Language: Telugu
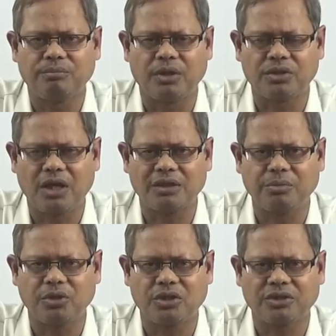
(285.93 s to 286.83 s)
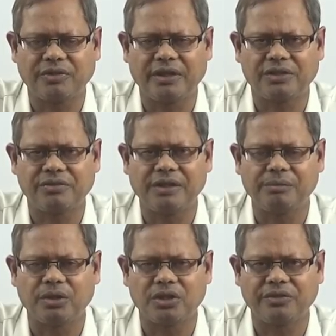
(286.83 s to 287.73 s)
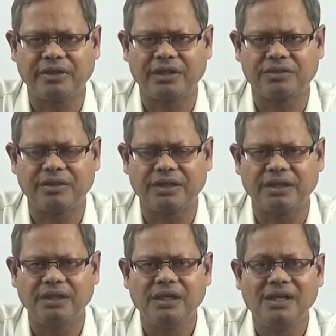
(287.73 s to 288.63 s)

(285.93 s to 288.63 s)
మధురాతి మధురతమైనటువంటి మధురమైనటువంటి